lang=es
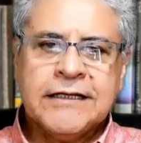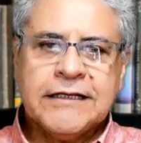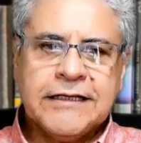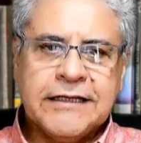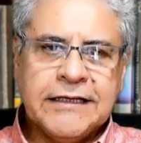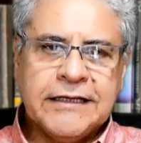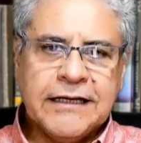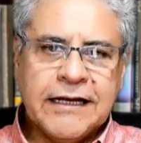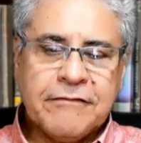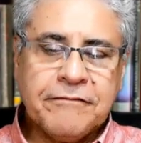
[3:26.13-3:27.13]
y
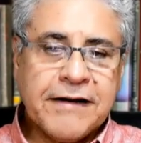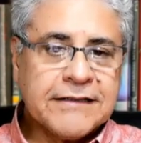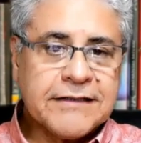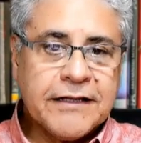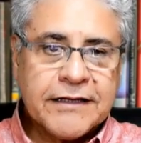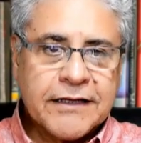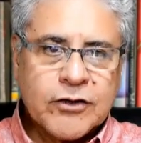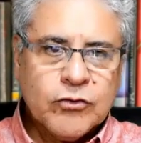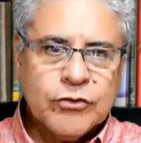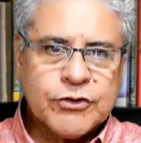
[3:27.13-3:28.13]
la falta de
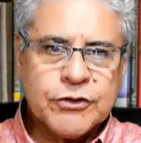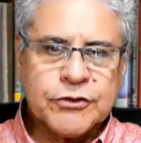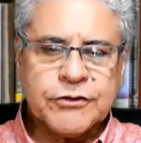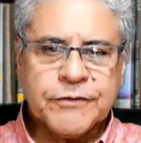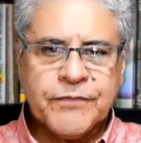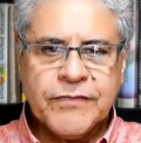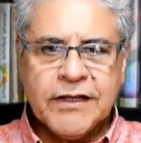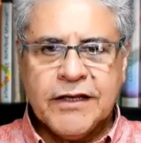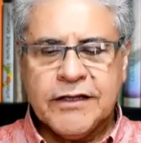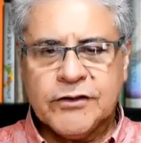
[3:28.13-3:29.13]
recursos.
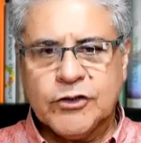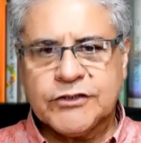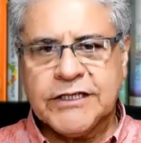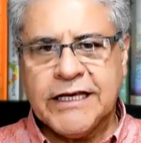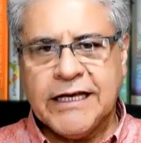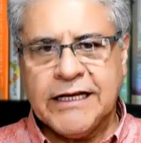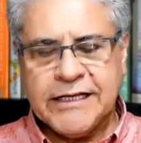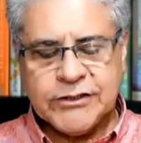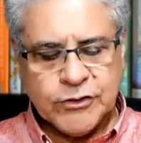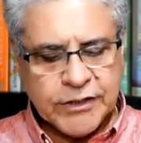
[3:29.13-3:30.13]
Entonces, el
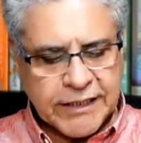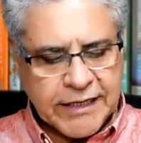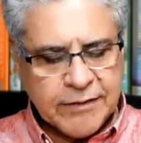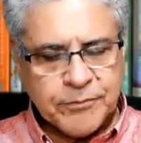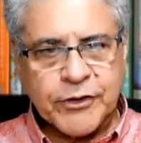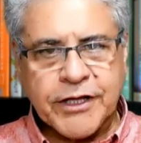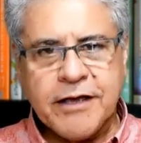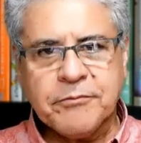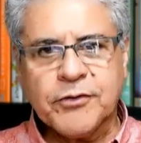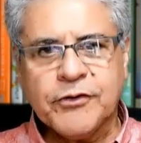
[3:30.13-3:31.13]
hecho de que él, por
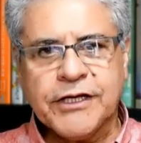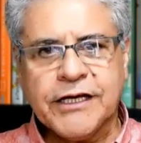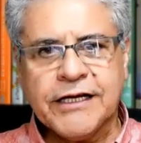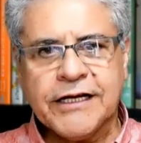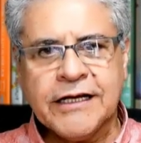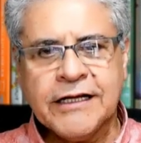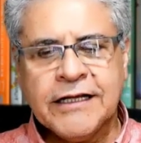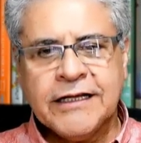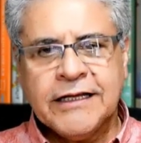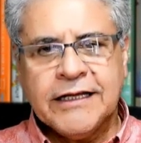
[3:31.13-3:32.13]
ejemplo, dijera
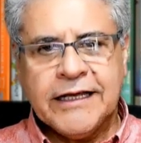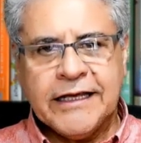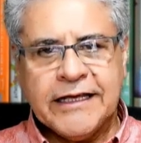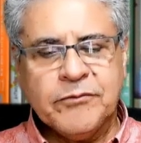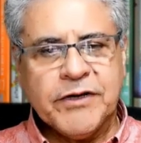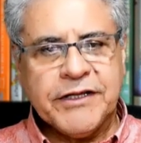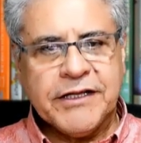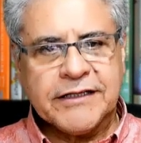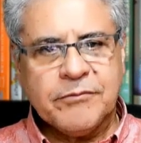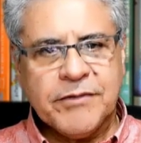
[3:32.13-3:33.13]
eh,
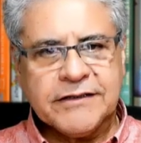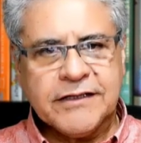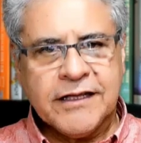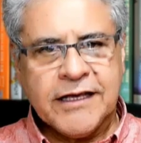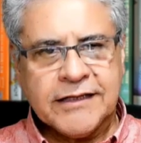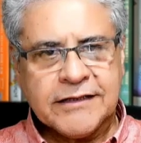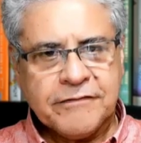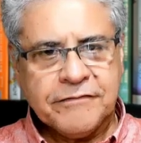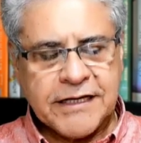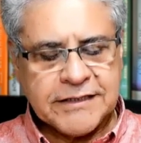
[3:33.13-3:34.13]
inmediatamente de esta
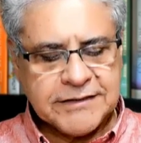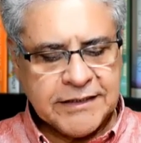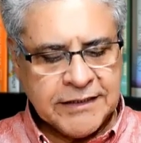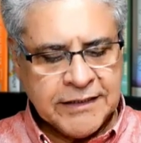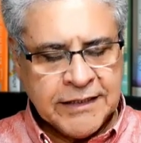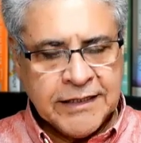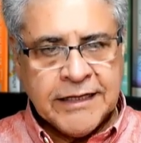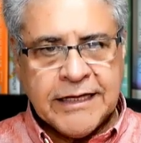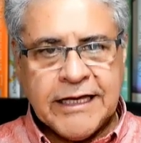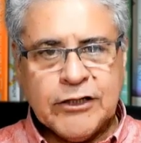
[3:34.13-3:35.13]
frase,
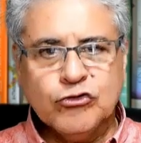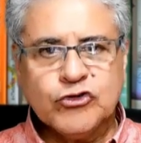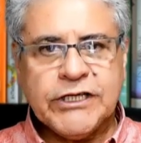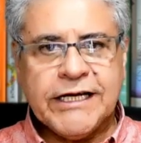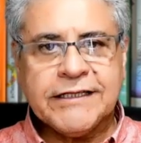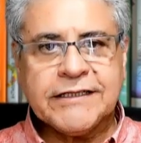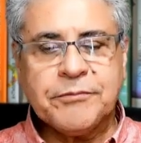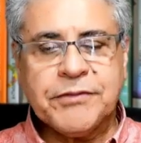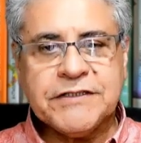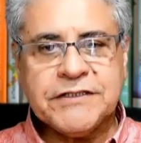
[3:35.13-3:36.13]
enunciar este
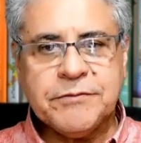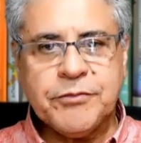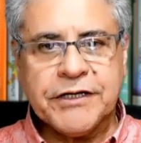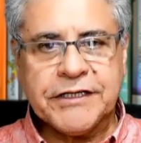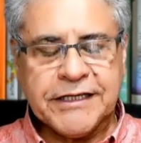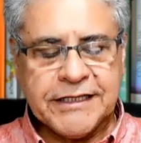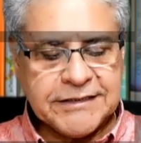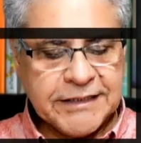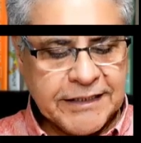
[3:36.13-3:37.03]
principio de riqueza